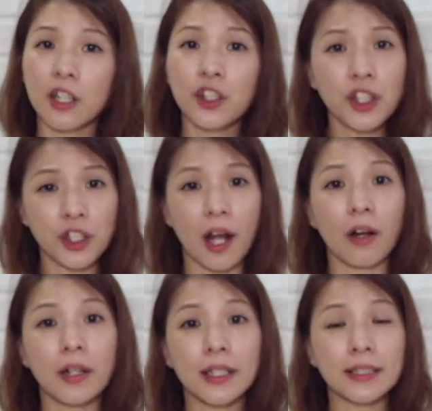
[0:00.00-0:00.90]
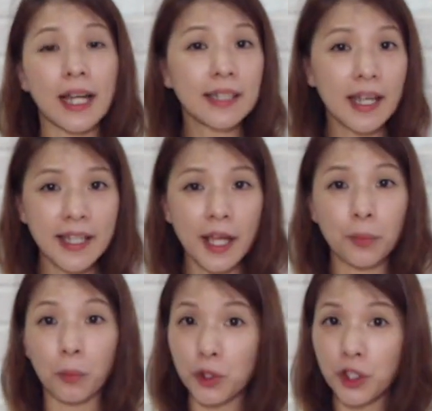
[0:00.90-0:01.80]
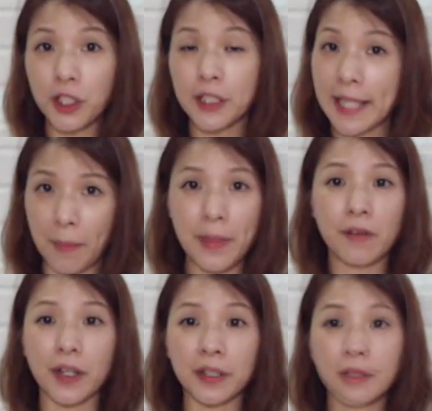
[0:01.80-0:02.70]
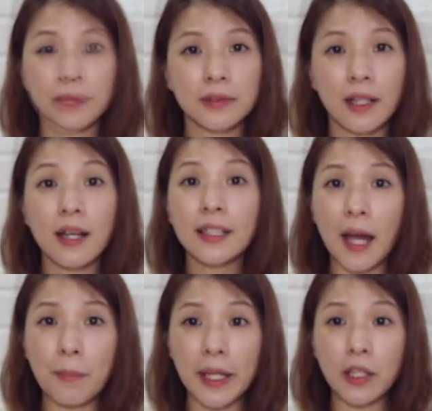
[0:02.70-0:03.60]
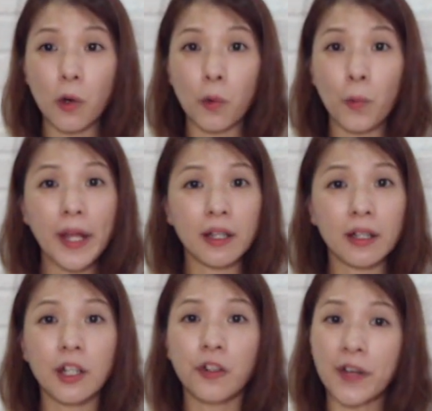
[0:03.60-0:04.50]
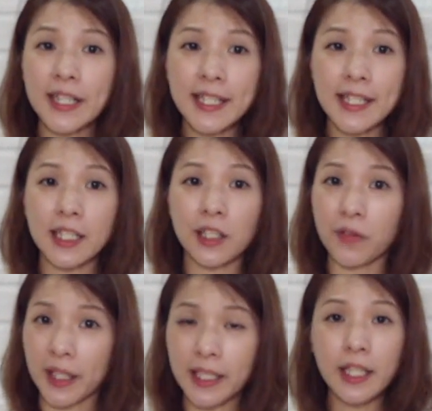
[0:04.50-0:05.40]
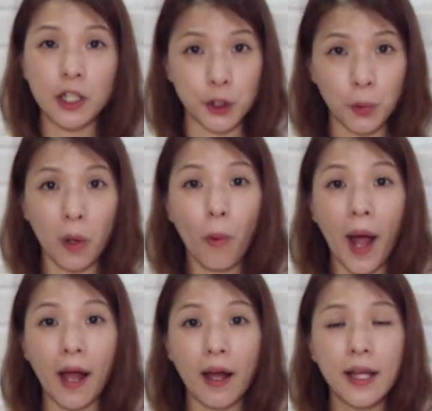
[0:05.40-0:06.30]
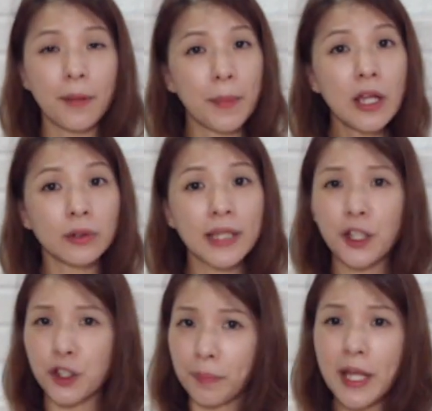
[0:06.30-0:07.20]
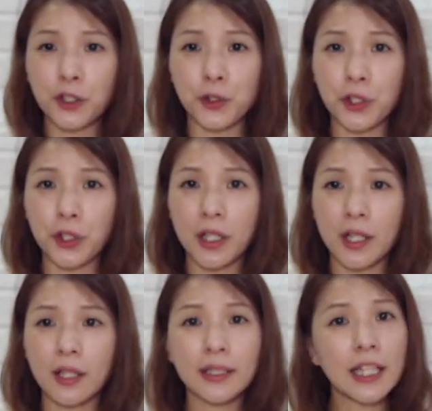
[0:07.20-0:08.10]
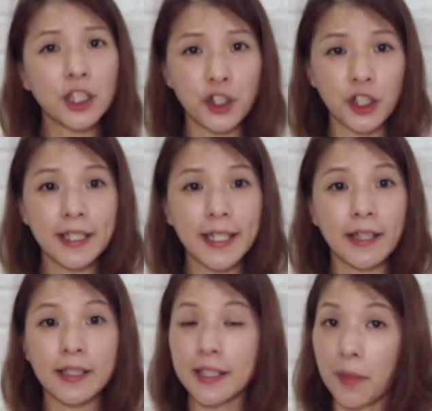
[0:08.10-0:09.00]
至少，拿单叶不是两面人，他没有为了人情仁义而说话。没有戴着面具，他的直言也